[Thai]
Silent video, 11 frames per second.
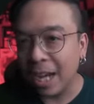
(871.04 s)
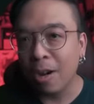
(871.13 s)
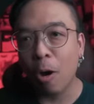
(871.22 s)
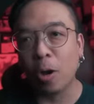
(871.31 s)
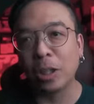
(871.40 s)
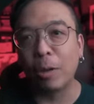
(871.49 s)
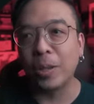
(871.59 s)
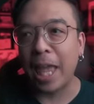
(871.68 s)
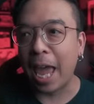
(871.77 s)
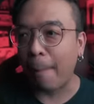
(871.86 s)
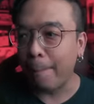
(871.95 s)
งหอแตว
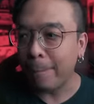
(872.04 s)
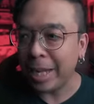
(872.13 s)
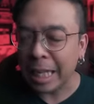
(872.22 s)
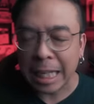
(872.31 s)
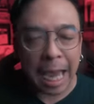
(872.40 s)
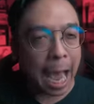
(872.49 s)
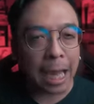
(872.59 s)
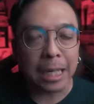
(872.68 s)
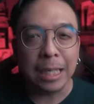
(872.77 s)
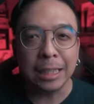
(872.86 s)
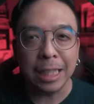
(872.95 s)
แตกมีอย่าง
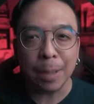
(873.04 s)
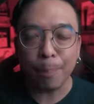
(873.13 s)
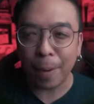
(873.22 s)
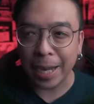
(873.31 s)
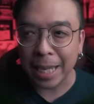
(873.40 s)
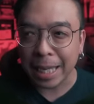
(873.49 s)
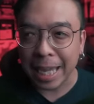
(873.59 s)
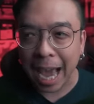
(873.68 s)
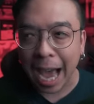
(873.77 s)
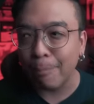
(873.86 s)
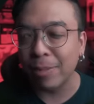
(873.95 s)
หนึ่งที่พยา
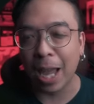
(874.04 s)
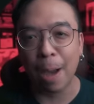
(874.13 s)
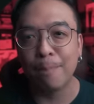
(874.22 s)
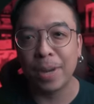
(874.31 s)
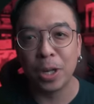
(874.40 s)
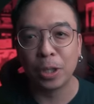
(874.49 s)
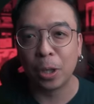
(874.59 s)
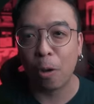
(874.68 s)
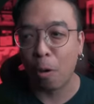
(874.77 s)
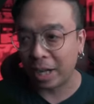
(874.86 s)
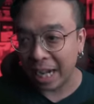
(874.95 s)
ยามทำมาโดยต
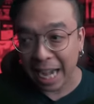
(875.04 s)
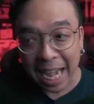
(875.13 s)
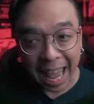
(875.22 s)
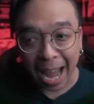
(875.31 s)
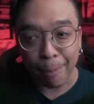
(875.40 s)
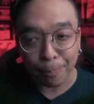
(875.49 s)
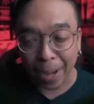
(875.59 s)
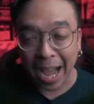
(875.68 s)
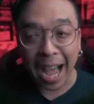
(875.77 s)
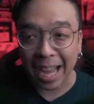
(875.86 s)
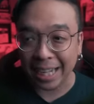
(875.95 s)
ลอด และ
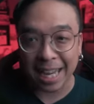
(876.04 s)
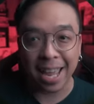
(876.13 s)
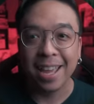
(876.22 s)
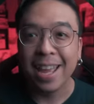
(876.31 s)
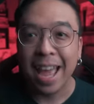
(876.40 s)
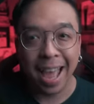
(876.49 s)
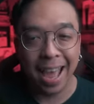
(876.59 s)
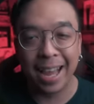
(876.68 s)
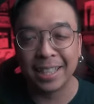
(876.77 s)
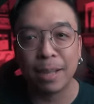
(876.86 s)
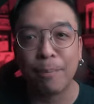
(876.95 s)
ภาคเนี้ย แห
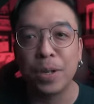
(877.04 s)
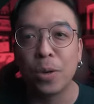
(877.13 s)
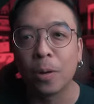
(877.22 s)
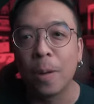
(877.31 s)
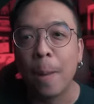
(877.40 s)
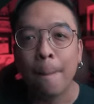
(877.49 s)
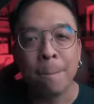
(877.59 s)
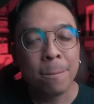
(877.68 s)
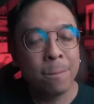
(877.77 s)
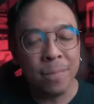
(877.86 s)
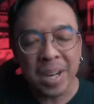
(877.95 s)
กสัพยศ
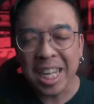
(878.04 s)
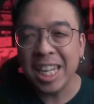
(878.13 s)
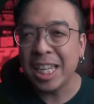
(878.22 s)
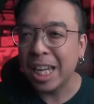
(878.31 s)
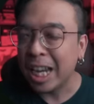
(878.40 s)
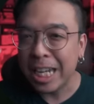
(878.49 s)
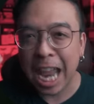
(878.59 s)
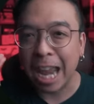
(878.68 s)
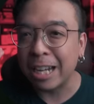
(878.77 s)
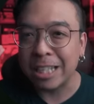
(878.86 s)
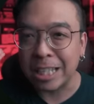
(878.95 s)
มี
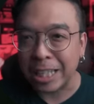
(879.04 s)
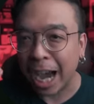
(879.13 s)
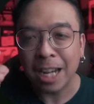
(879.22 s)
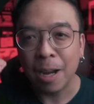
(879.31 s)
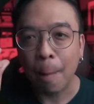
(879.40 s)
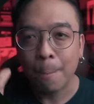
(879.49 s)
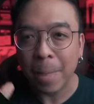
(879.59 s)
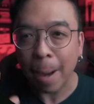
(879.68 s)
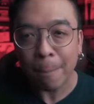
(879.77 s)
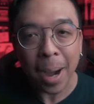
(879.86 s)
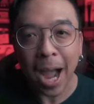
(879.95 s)
เด่นชัด
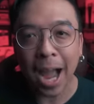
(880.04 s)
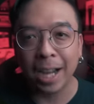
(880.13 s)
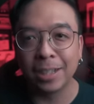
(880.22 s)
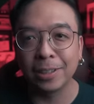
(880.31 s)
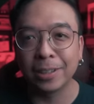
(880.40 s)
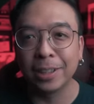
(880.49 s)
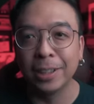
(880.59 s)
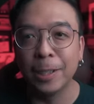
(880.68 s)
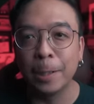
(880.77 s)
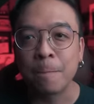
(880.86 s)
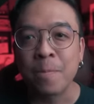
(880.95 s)
มากๆก็คื
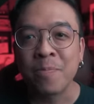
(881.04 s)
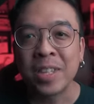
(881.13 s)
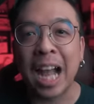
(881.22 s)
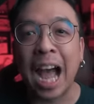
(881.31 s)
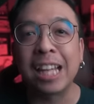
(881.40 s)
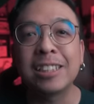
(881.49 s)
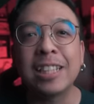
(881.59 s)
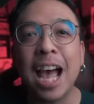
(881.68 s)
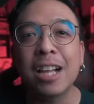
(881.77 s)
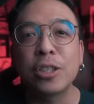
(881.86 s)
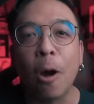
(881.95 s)
อการส
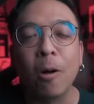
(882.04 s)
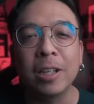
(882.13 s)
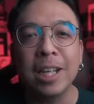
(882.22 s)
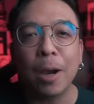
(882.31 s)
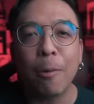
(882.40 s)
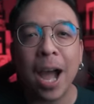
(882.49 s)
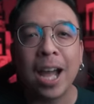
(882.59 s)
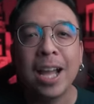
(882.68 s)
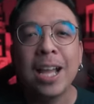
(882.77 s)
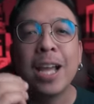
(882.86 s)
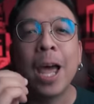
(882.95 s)
ร้างช่องที่เรียกว่า
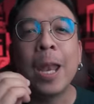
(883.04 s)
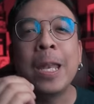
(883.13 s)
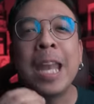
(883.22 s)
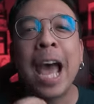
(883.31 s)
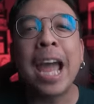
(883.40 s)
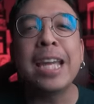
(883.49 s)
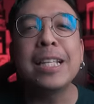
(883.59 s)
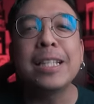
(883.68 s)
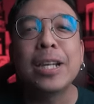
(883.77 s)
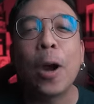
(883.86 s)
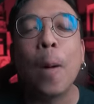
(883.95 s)
Night
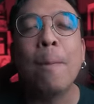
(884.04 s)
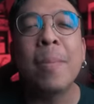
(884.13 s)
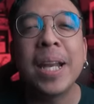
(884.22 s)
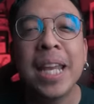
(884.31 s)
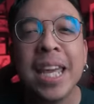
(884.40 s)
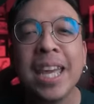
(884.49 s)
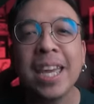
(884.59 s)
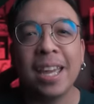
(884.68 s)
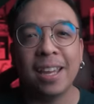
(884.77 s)
Comedy